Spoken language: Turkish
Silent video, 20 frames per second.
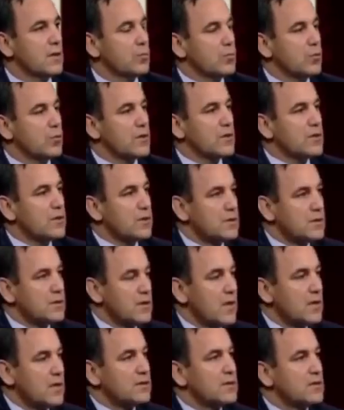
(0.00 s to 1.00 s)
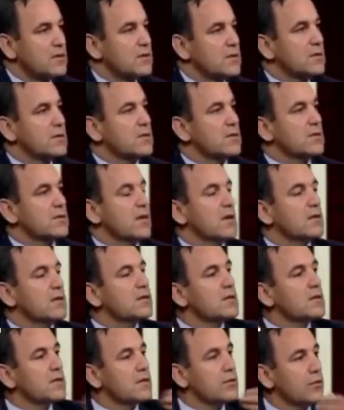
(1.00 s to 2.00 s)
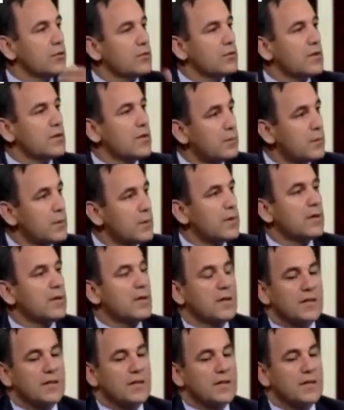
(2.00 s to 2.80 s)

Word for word: buradaki siyaseti Kandil'e gönderme